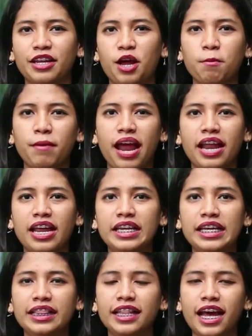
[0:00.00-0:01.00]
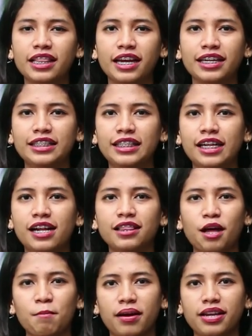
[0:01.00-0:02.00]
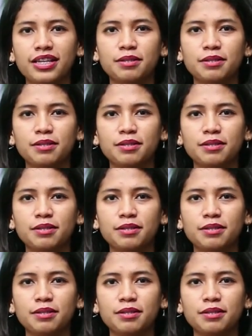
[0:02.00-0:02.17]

sedang berada di Teater Kecil Taman